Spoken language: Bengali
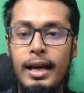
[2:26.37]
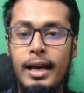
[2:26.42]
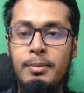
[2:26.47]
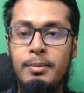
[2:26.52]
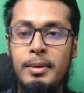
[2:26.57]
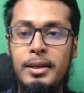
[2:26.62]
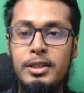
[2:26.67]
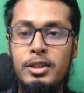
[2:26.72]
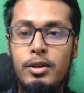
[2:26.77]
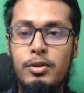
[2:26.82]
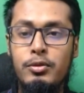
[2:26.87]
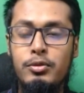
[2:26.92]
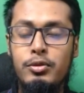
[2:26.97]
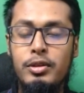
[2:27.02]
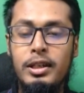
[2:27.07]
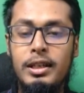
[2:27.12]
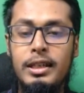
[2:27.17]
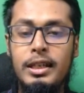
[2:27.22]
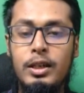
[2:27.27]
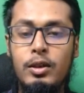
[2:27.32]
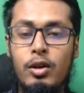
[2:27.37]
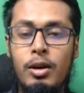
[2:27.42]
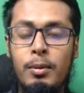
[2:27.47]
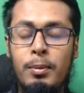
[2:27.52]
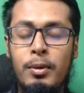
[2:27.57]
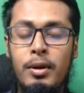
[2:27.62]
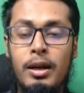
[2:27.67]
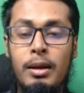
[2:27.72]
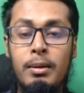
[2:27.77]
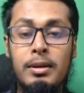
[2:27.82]
অ্যাড ম্যানেজার অপশনে ক্লিক
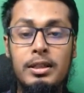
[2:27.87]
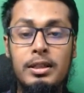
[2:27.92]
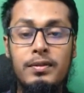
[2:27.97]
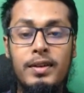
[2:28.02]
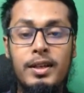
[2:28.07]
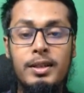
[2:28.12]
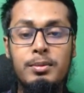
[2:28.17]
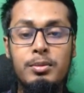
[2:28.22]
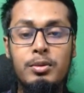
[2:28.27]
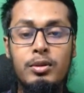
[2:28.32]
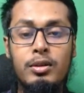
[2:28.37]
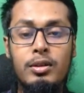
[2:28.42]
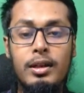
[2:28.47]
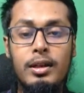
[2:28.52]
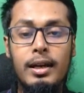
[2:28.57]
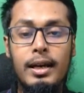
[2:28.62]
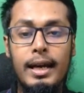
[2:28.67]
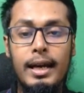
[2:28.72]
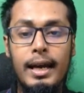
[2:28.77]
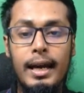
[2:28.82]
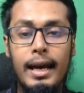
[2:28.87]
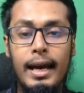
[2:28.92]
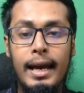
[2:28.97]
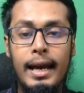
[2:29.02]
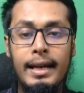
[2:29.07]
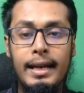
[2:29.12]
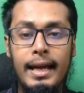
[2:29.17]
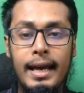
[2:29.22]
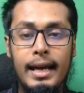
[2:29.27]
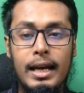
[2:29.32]
করার পর আমার যে ফেসবুক
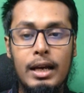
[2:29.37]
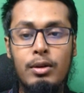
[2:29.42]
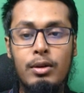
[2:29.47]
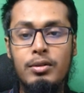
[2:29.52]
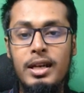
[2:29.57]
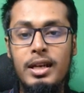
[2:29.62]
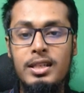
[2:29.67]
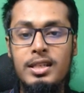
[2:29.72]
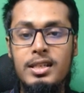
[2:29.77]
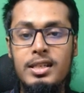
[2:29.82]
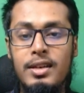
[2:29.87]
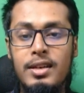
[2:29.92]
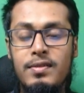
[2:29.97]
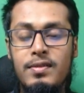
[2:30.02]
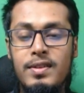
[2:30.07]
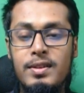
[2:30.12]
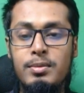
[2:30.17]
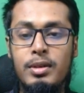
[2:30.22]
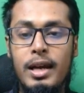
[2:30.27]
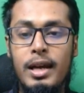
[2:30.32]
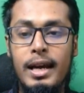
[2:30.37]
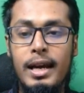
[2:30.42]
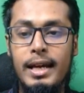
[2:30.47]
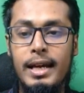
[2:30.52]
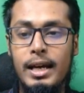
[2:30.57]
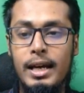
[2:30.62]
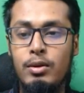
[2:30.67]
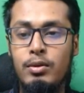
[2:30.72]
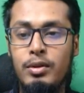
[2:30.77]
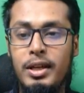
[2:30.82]
অ্যাড অ্যাকাউন্টটি আছে সেই ফেসবুক
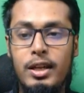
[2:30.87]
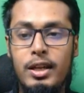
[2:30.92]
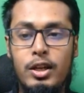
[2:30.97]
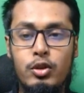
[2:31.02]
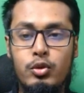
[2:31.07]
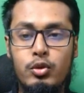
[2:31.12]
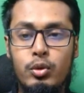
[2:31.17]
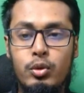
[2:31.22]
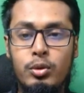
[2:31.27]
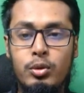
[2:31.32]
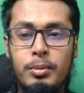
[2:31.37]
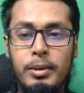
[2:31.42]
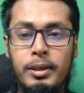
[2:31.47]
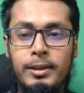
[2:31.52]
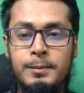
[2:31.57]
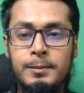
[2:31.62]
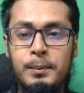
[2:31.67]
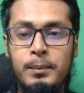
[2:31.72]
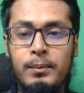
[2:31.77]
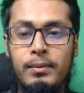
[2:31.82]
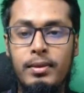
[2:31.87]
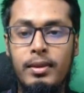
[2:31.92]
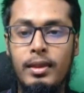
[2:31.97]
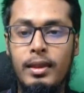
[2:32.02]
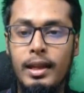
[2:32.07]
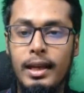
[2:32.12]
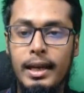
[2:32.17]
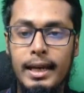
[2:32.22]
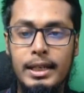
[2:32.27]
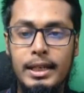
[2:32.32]
অ্যাড অ্যাকাউন্ট এখানে শো করবে
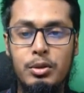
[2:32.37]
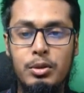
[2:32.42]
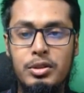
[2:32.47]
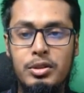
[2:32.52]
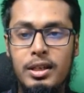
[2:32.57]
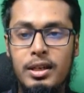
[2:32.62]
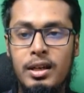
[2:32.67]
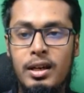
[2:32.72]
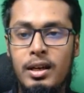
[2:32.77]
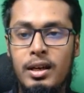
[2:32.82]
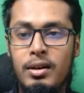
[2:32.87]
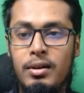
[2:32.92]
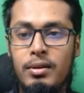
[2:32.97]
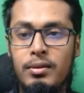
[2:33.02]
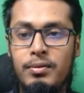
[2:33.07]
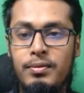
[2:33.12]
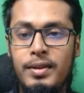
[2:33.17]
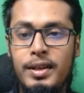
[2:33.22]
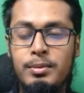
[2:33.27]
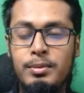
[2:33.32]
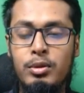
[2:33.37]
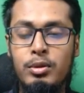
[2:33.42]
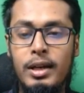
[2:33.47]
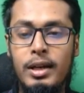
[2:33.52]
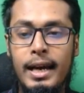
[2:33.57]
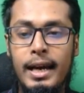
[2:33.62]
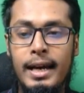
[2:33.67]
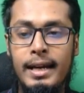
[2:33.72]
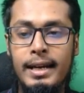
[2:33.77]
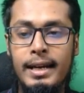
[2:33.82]
এটা হচ্ছে
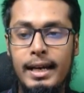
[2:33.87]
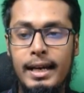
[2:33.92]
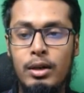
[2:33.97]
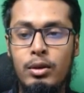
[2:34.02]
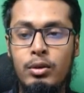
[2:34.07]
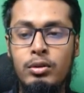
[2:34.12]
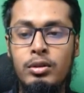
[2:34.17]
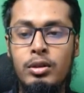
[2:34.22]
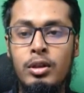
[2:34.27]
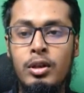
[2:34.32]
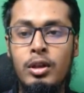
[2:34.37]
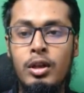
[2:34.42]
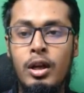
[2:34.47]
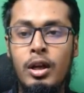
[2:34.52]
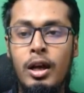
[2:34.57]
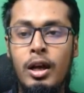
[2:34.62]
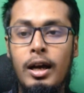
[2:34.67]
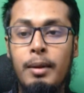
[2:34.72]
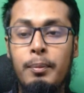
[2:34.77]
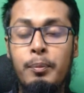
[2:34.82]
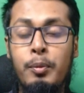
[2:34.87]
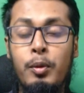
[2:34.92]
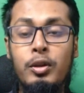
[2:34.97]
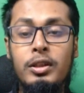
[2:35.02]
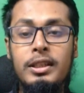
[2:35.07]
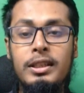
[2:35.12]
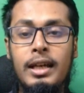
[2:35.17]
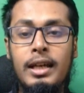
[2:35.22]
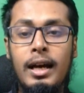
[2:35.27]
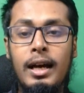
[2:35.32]
ফেসবুক অ্যাড অ্যাকাউন্ট
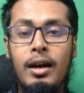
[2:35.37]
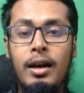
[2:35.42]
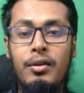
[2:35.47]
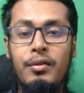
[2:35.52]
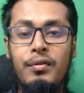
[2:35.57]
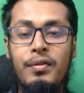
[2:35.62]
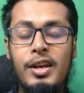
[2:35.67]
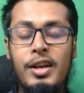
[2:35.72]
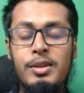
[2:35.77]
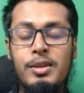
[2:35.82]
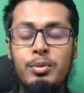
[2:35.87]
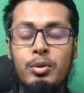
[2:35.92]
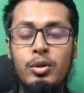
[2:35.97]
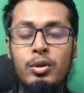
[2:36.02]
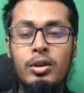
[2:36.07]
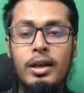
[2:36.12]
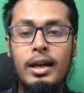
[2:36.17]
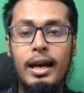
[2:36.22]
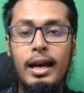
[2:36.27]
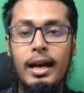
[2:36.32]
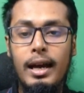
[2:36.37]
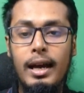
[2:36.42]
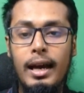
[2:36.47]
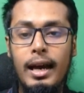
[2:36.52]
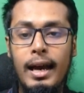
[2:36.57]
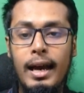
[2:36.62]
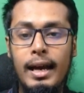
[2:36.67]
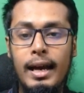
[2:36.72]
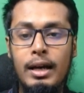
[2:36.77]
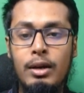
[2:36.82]
প্রতিটা ফেসবুক
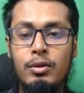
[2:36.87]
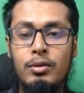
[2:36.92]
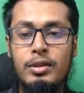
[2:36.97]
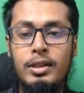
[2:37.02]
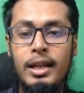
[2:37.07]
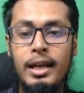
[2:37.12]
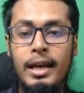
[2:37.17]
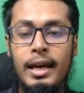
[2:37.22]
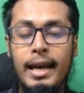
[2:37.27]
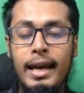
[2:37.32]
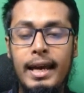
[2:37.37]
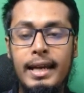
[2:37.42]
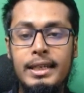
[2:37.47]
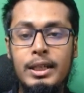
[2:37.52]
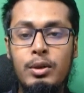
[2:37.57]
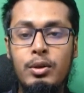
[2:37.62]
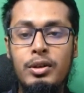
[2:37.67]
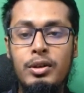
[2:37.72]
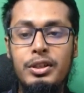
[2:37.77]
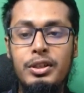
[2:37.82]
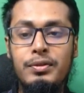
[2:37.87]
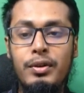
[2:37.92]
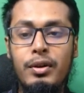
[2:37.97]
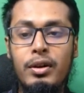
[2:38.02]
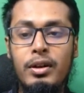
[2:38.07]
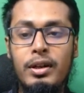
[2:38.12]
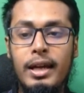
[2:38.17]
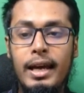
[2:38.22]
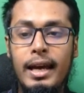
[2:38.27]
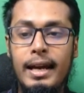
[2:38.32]
অ্যাকাউন্টে একটি করে
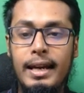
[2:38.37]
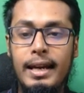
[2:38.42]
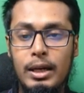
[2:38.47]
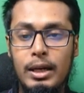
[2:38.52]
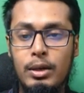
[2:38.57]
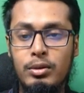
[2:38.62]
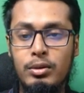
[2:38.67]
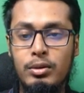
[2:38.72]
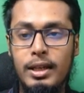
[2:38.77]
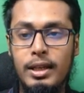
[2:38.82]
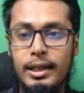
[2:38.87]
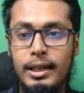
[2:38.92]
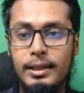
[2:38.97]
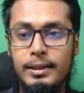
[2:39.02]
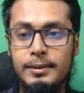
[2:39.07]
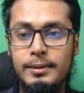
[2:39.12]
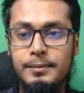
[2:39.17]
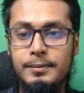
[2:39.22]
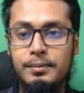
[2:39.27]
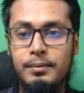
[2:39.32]
ডিফল্ট অ্যাড অ্যাকাউন্ট থাকে